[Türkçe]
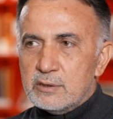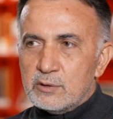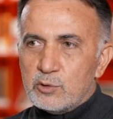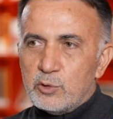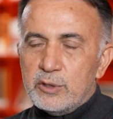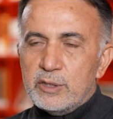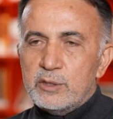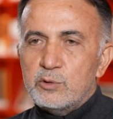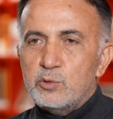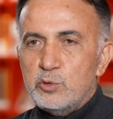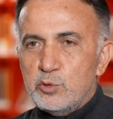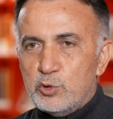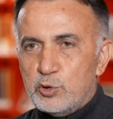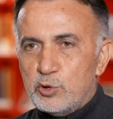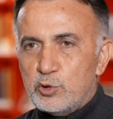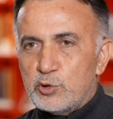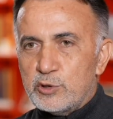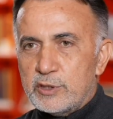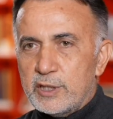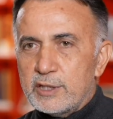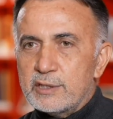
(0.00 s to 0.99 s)
köye
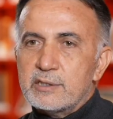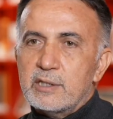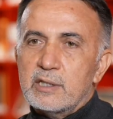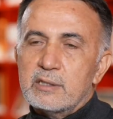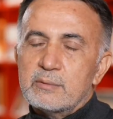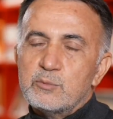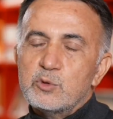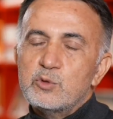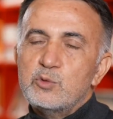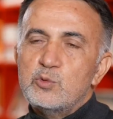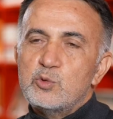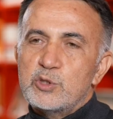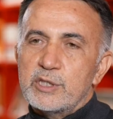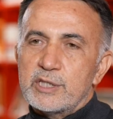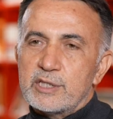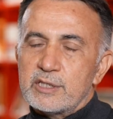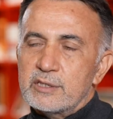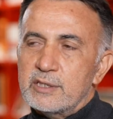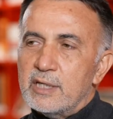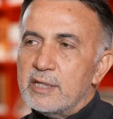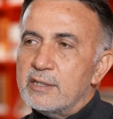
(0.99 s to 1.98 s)
dönüş tekrar bunun
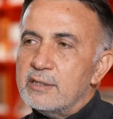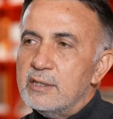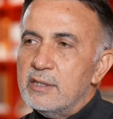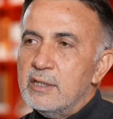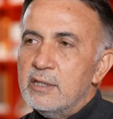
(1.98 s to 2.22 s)
üzerinden.